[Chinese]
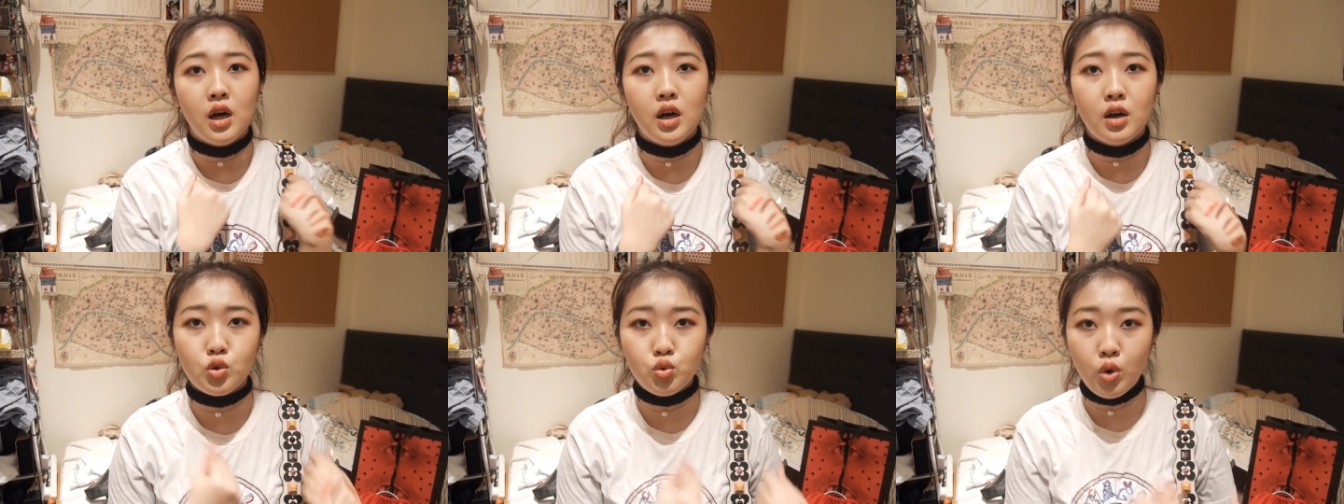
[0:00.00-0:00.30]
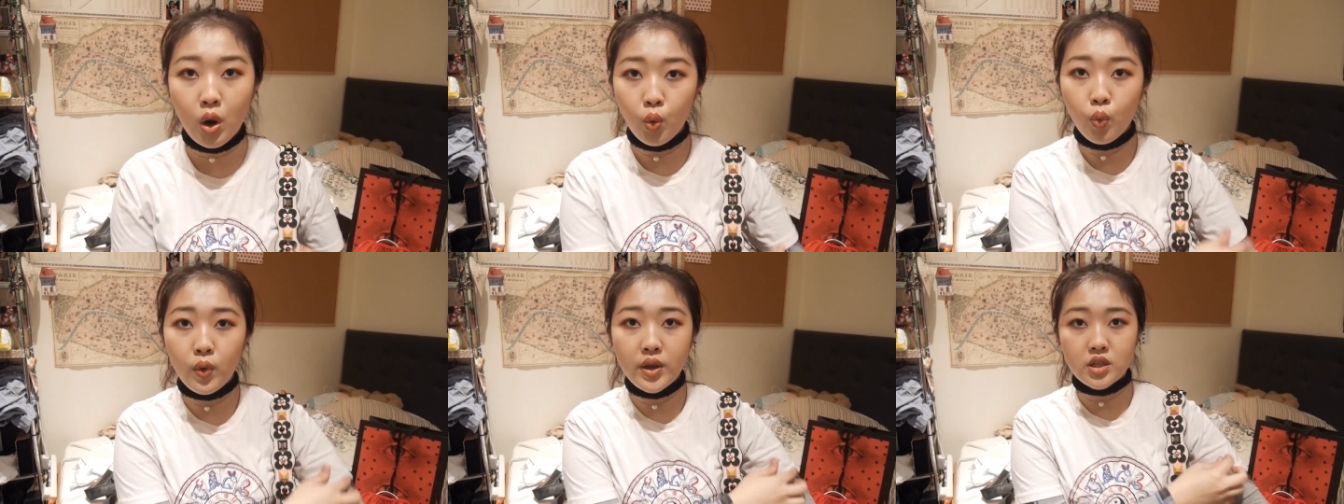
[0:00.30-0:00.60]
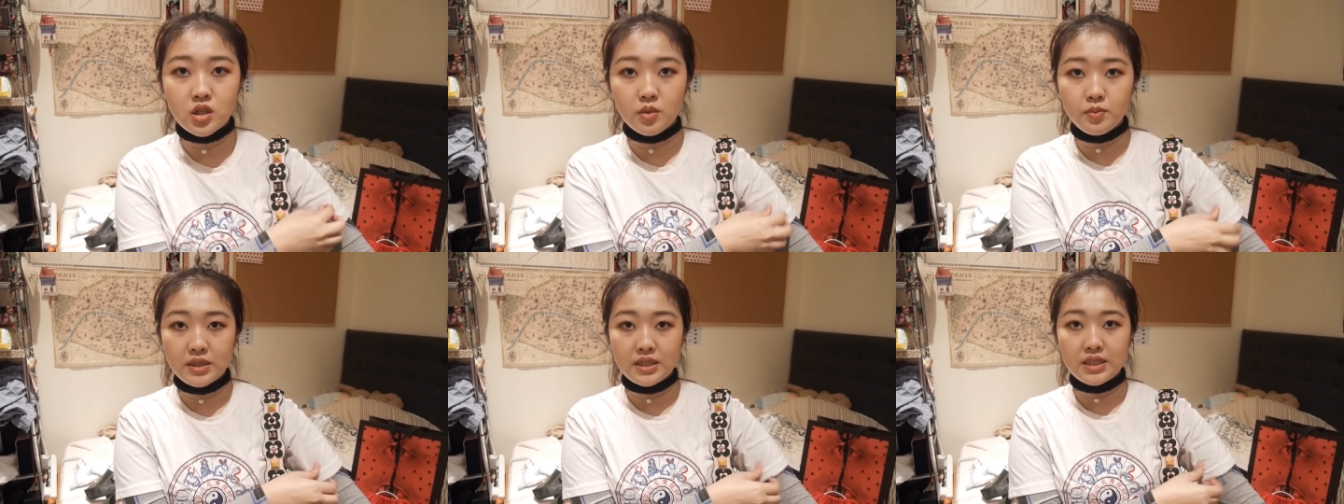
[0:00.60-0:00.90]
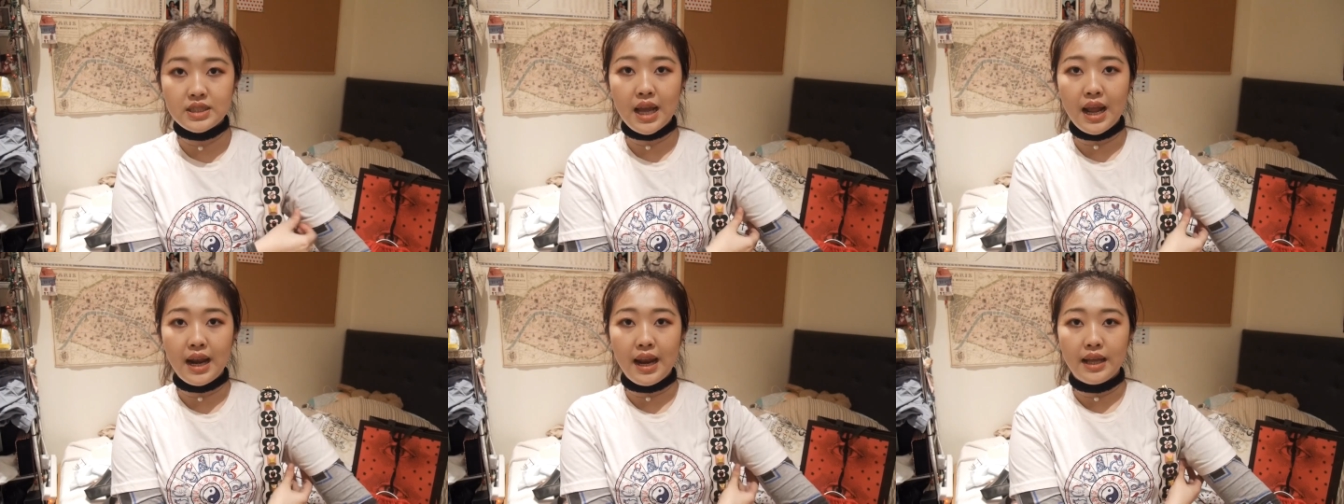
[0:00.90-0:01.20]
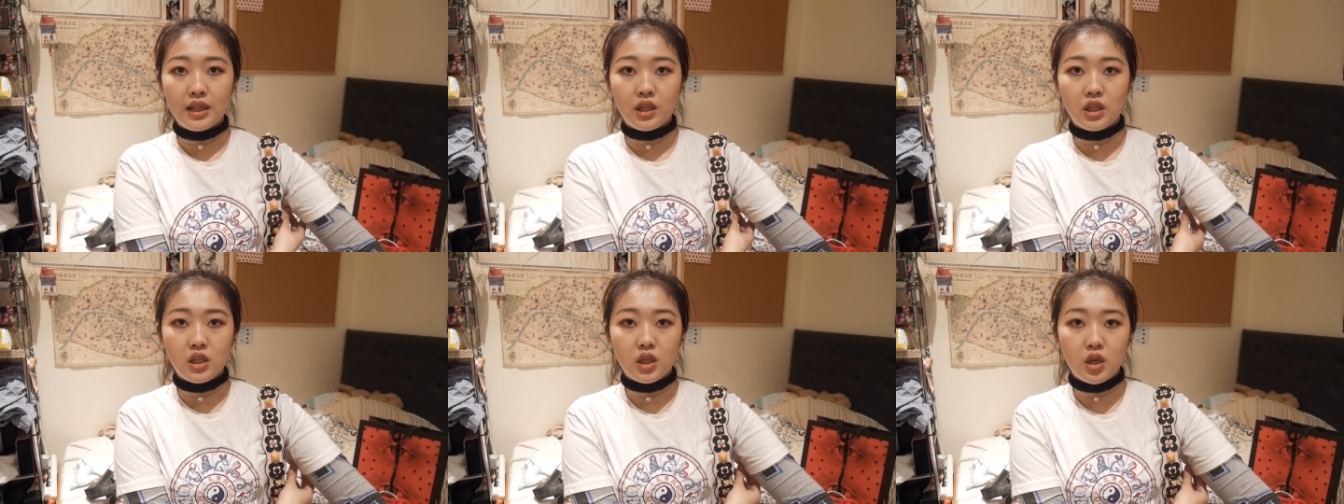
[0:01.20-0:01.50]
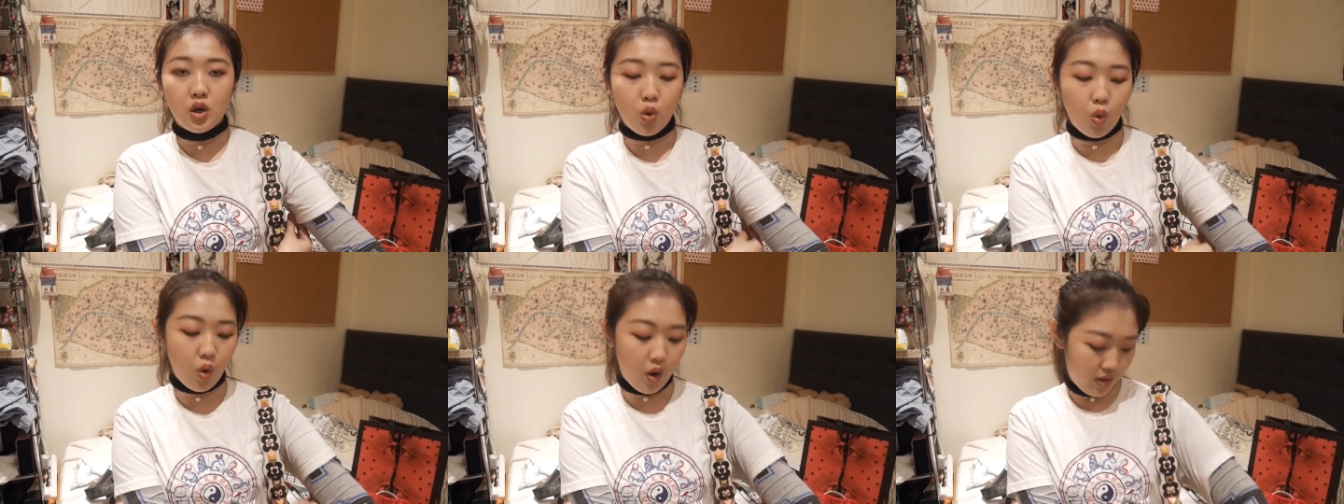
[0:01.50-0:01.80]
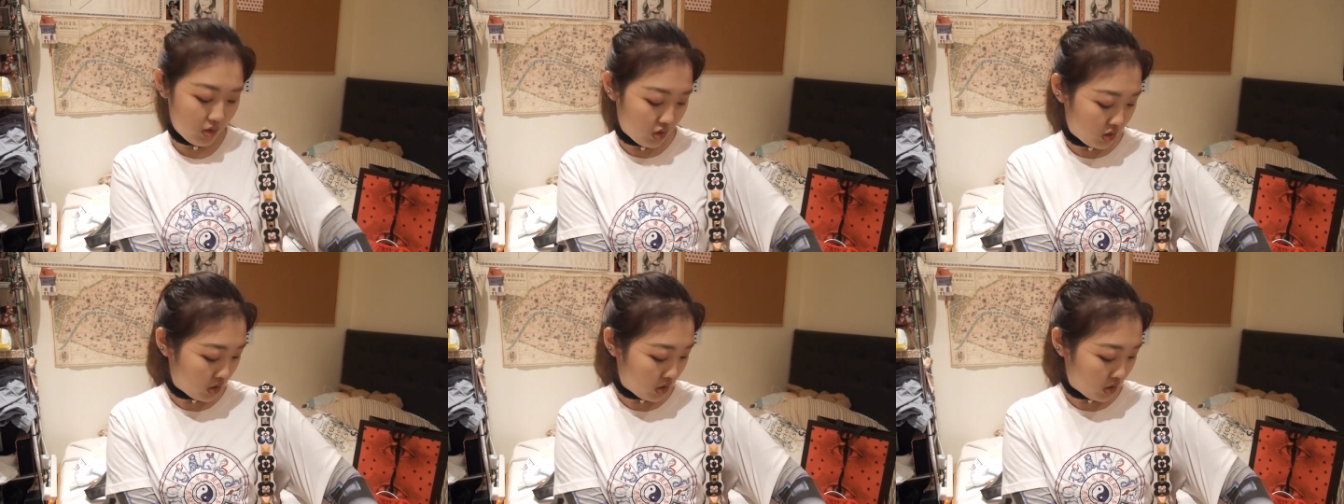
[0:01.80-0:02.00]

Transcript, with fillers: 呃 runway 上面下来的一个款